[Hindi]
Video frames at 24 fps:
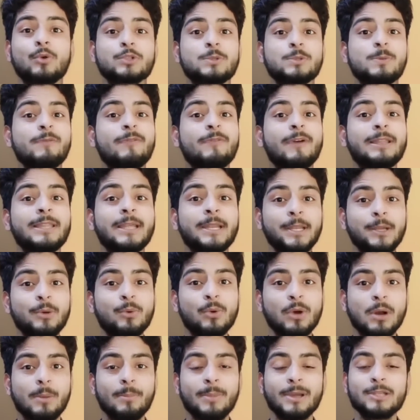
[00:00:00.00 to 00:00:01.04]
कुछ भी फायदा नहीं
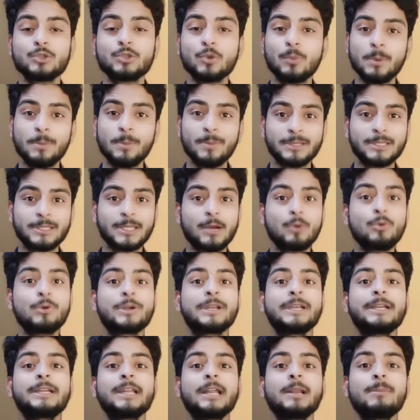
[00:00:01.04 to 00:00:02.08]
होगा मैं जो भी बता रहा हूँ
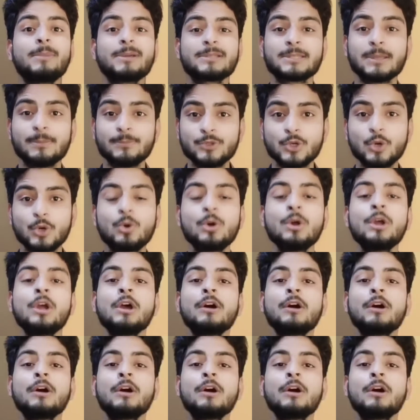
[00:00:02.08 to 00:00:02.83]
डिटेल में समझो